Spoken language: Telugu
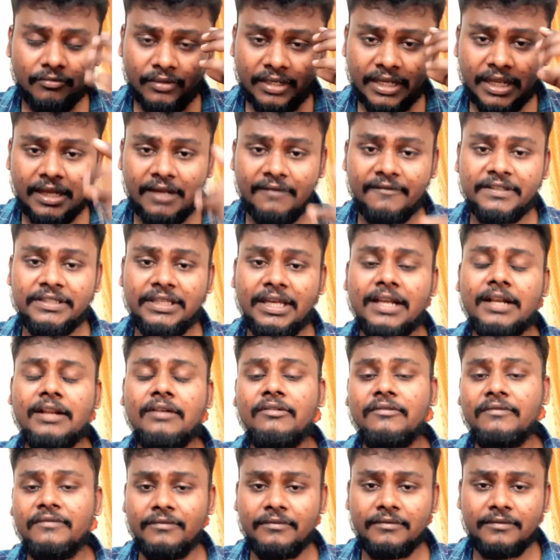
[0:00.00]
ఒక విధానం
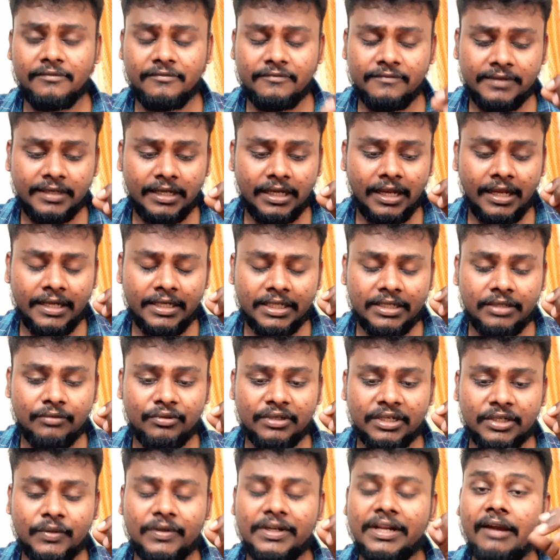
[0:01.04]
ఆయనకి
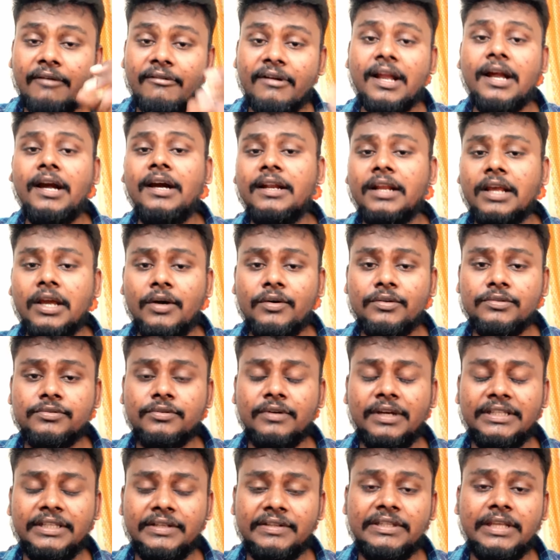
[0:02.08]
ఉన్నటువంటి అవగాహన కావచ్చు
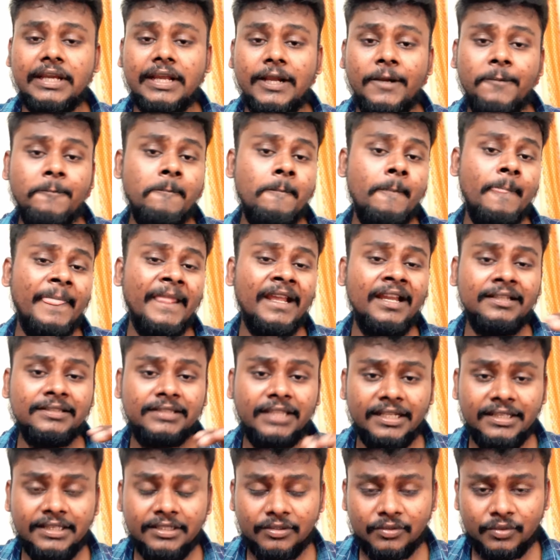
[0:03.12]
అదేవిధంగా
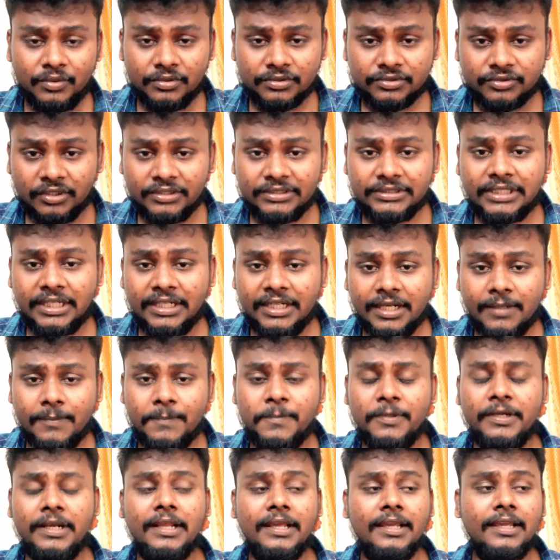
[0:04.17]
తన సొంత
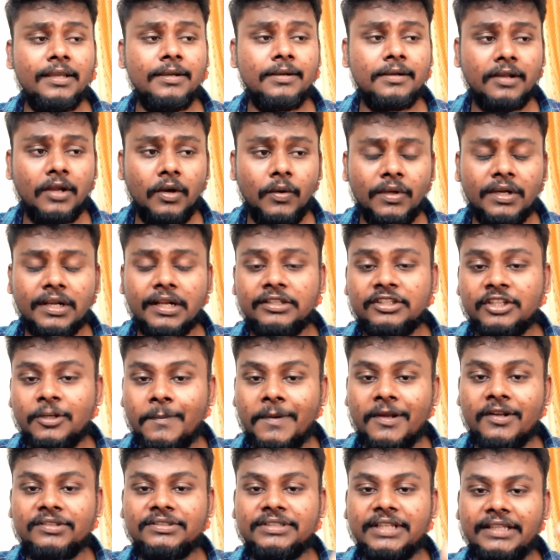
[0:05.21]
డబ్బునే కౌలు రైతులు
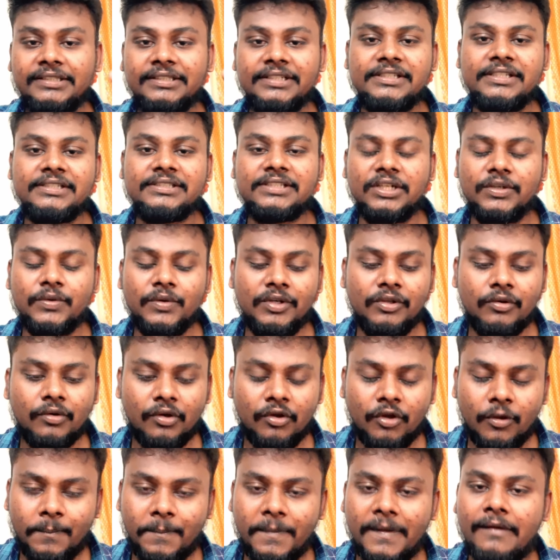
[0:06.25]
భరోసా యాత్ర చేసినటువంటి ఒక
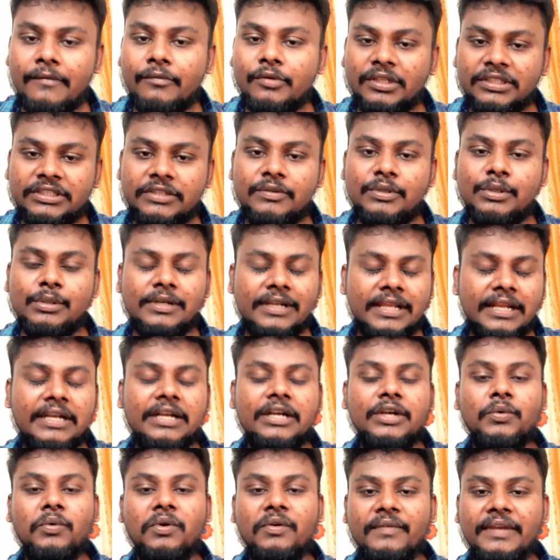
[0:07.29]
గొప్ప ఉన్నత విలువలు
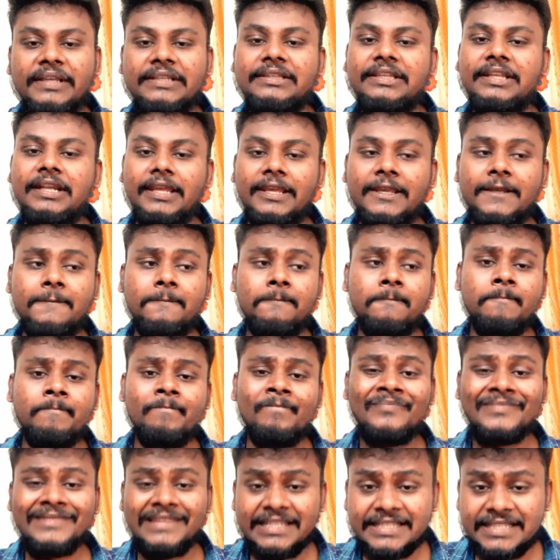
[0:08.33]
కలిగినటువంటి వ్యక్తిని
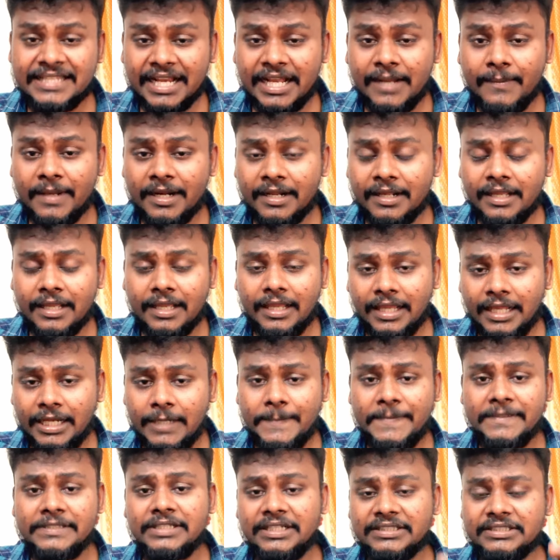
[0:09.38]
నిజంగా మనం
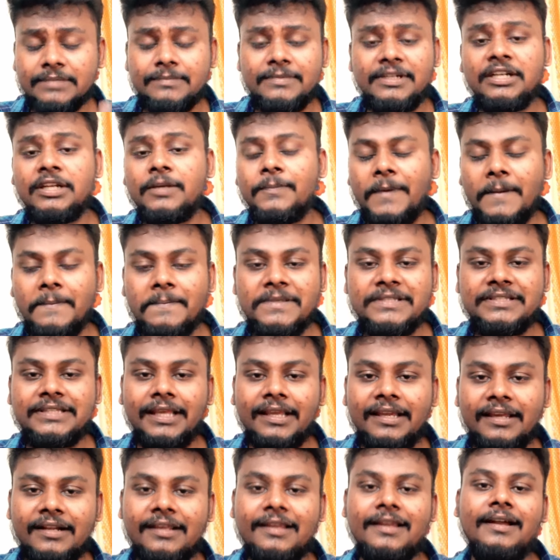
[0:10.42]
గెలిపించి అసెంబ్లీలకు పంపిస్తే
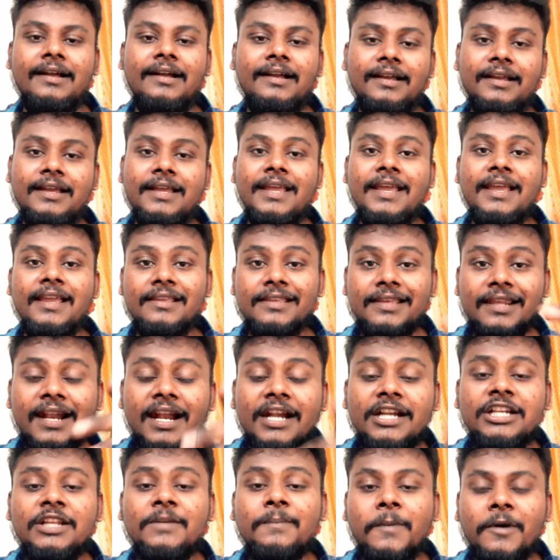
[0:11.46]
గనక
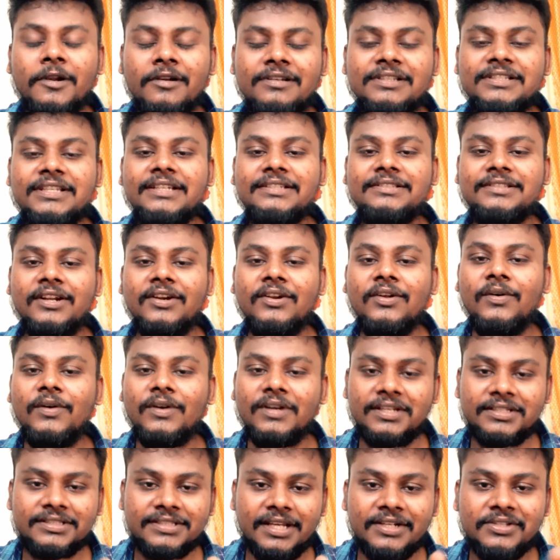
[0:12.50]
ఎలాంటి పనులు చేస్తాడో
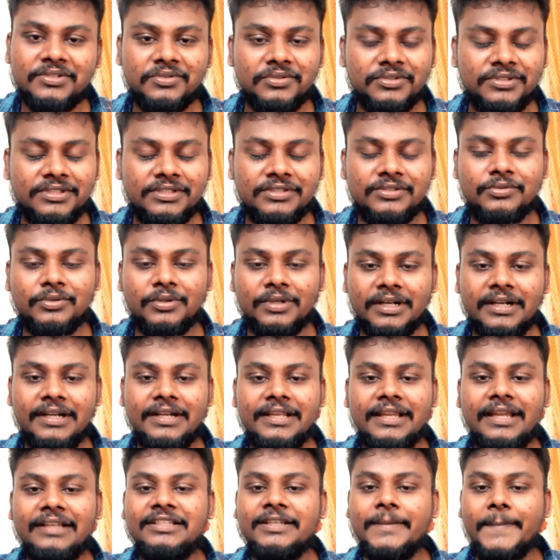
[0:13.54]
ఒక్కసారి చూసి
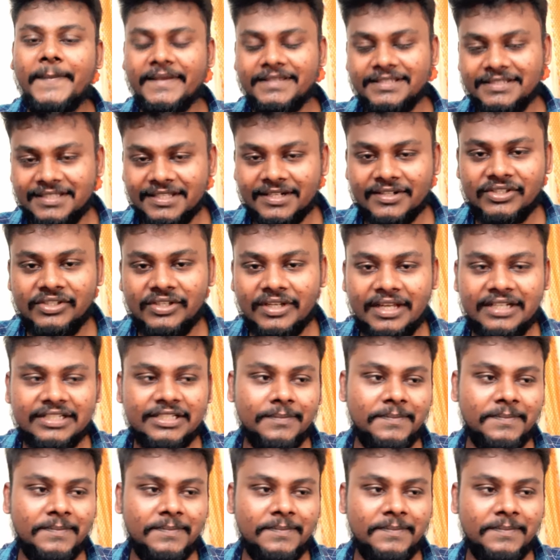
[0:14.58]
చూడండి అని చెప్పేసి చిరంజీవి గారు